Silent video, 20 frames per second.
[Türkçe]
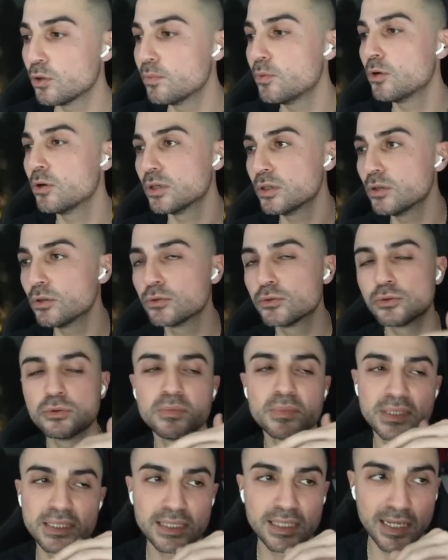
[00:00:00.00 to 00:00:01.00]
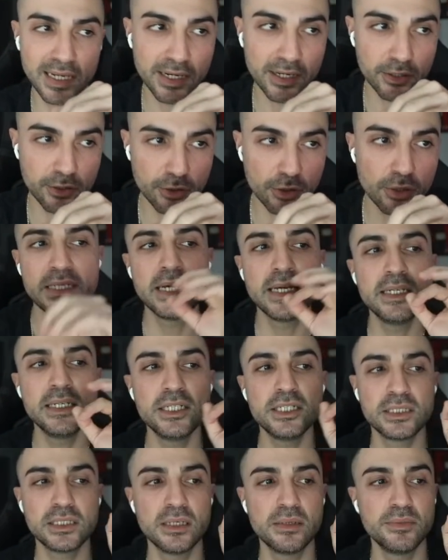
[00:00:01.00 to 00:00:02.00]
o bölgede oturması gerekiyor. Yeni
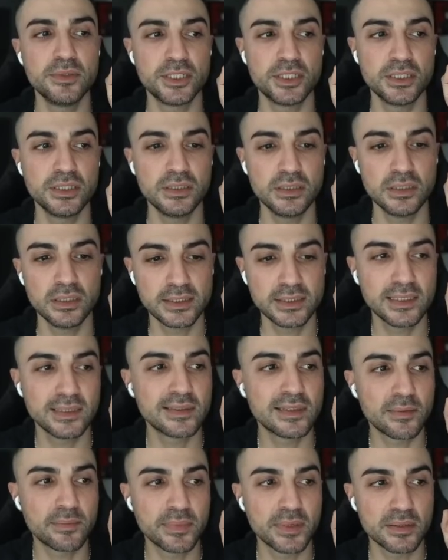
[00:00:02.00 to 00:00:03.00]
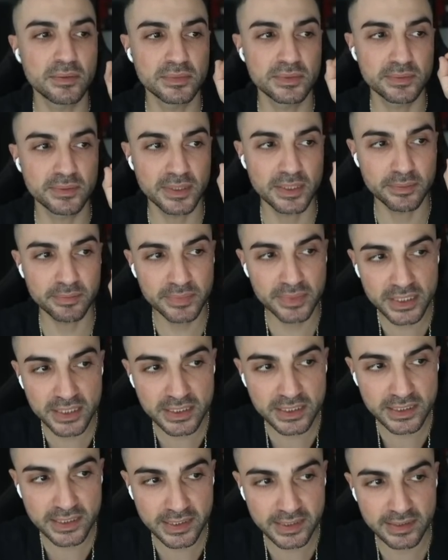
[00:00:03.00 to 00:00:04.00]
işlem için setuplarımız bakın.
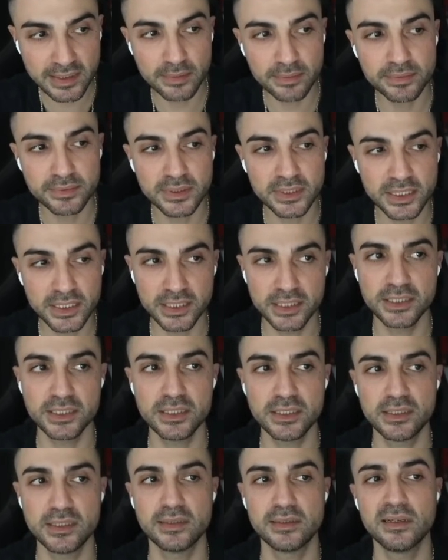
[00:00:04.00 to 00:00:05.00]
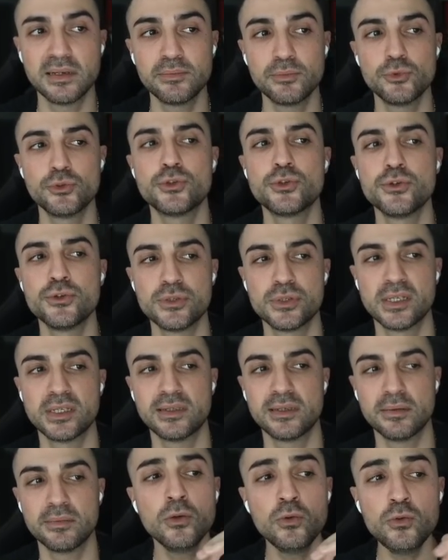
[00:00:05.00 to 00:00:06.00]
Birinci setup, ikinci setup, üçüncü
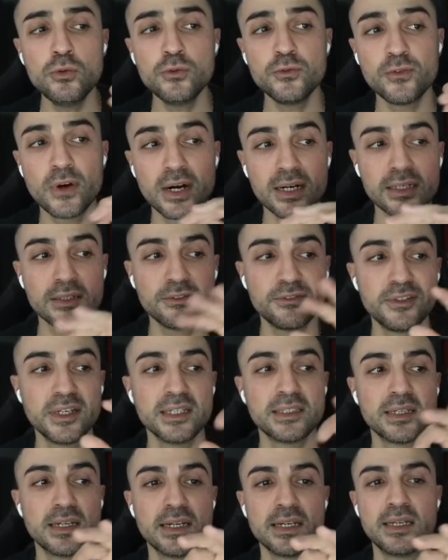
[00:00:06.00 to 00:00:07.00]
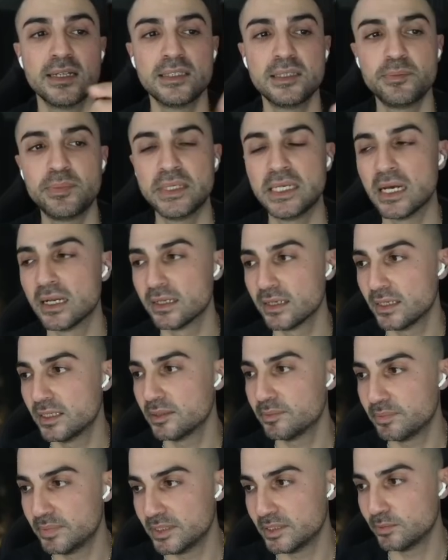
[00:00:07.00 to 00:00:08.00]
setup. Üç farklı fiyat hareketi
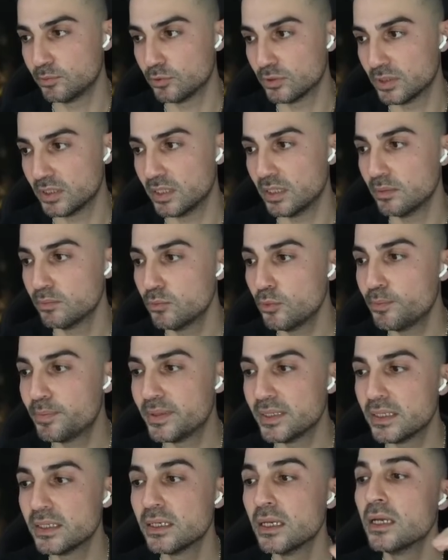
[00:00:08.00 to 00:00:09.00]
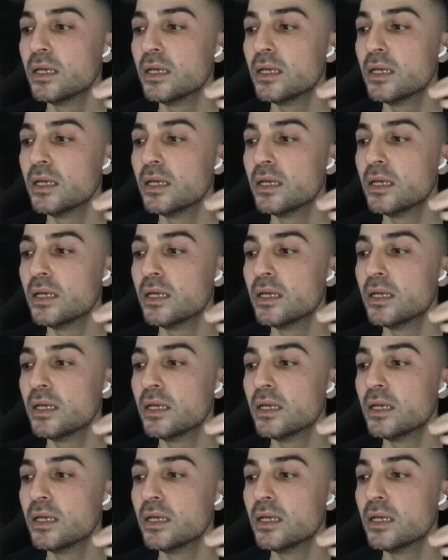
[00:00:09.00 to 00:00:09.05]
planladık biz burada. Bu pi-